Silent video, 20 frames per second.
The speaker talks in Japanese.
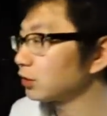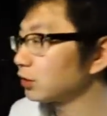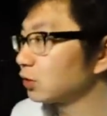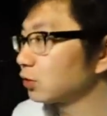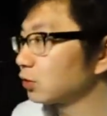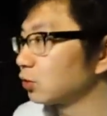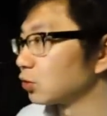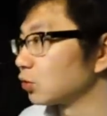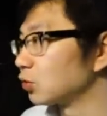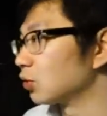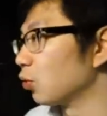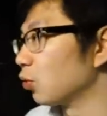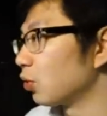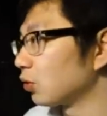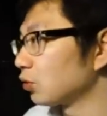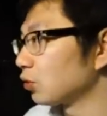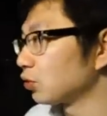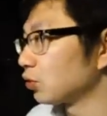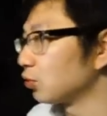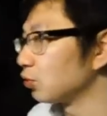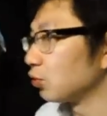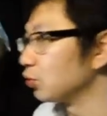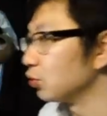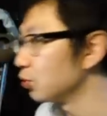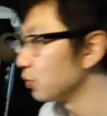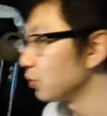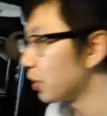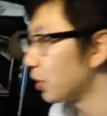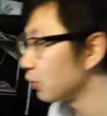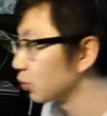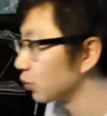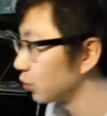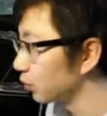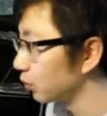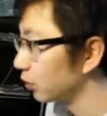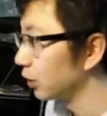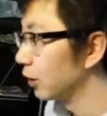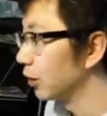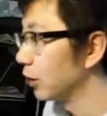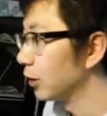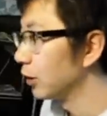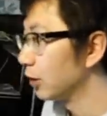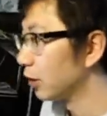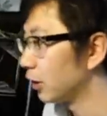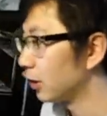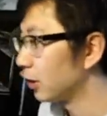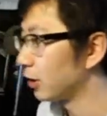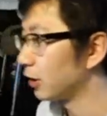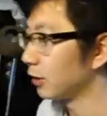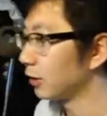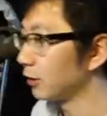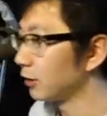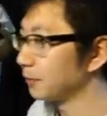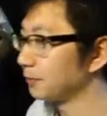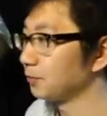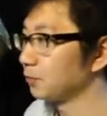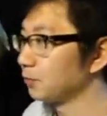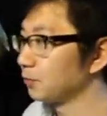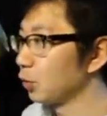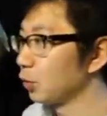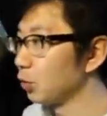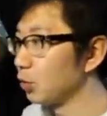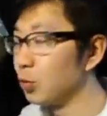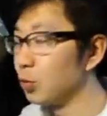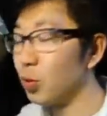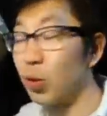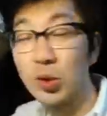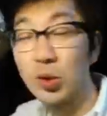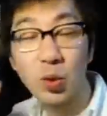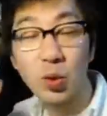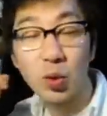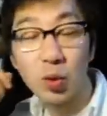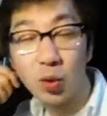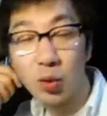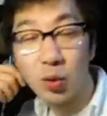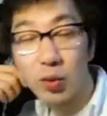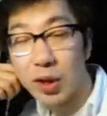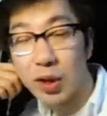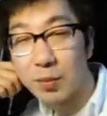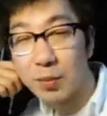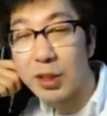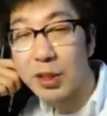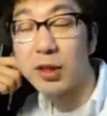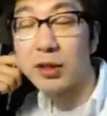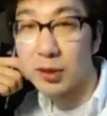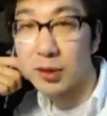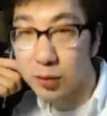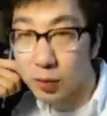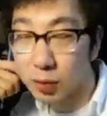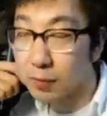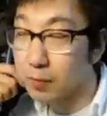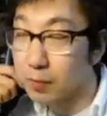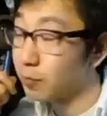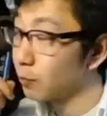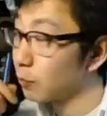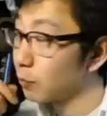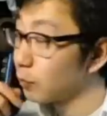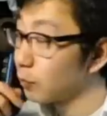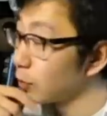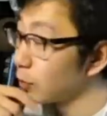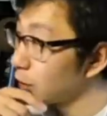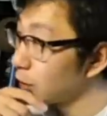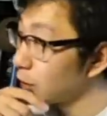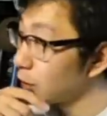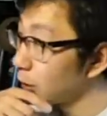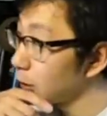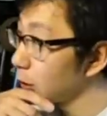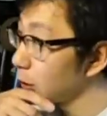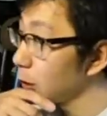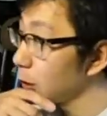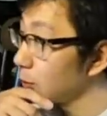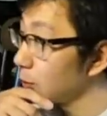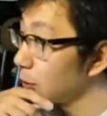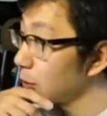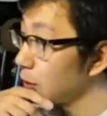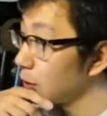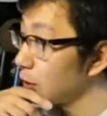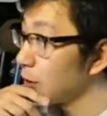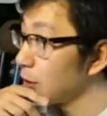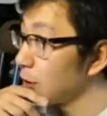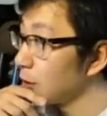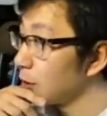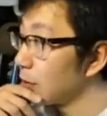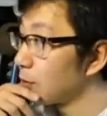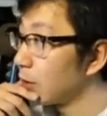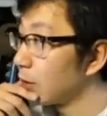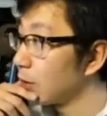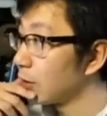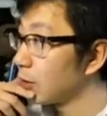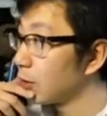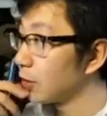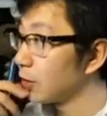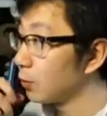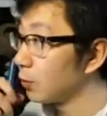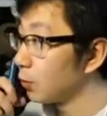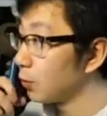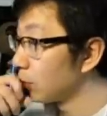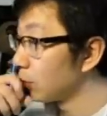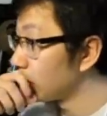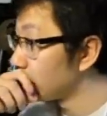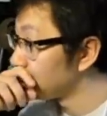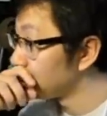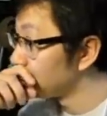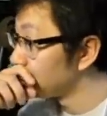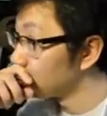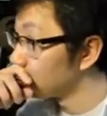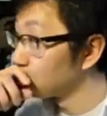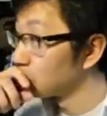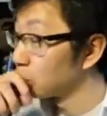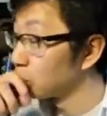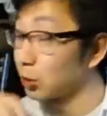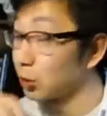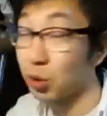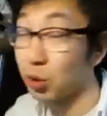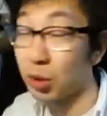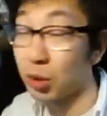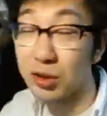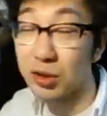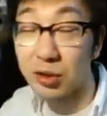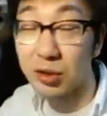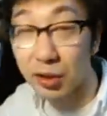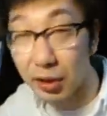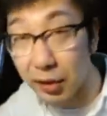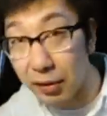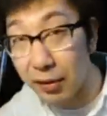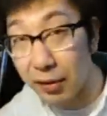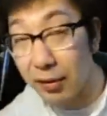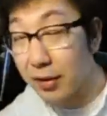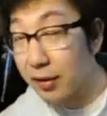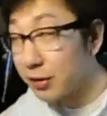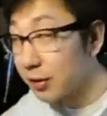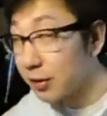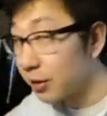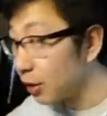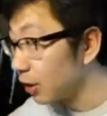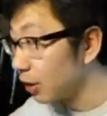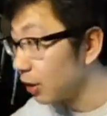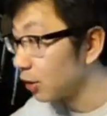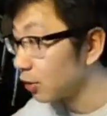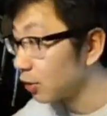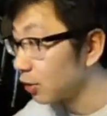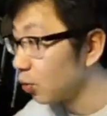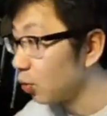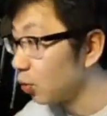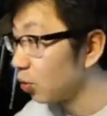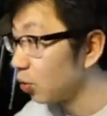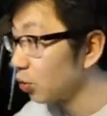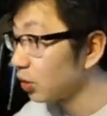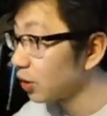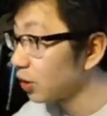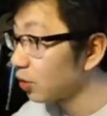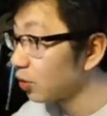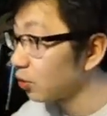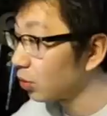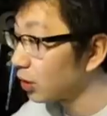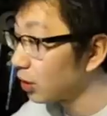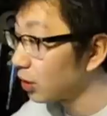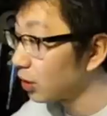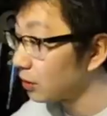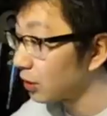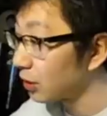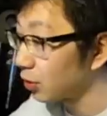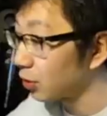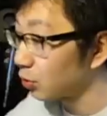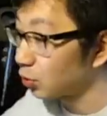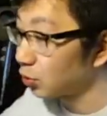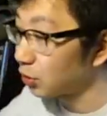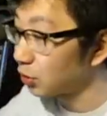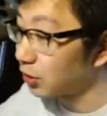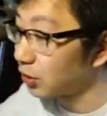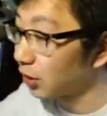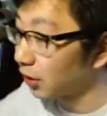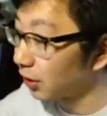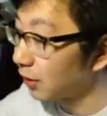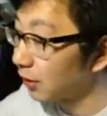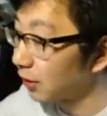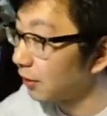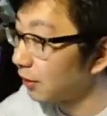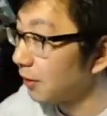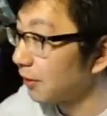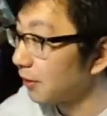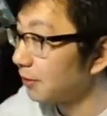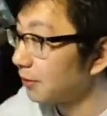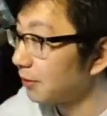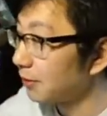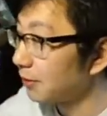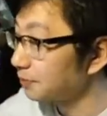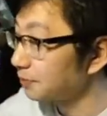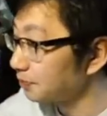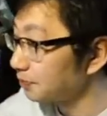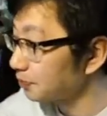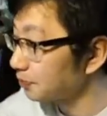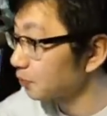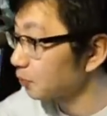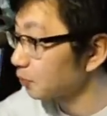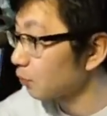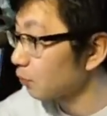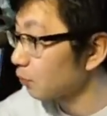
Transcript: ラスを作って他の人に振る舞うというはいという放送をね見たんですよでね、まあまあ、我々もまあ、もう本当テンション上がっちゃってね、あこれだ、これだ、みたいなこと言いながら、うん。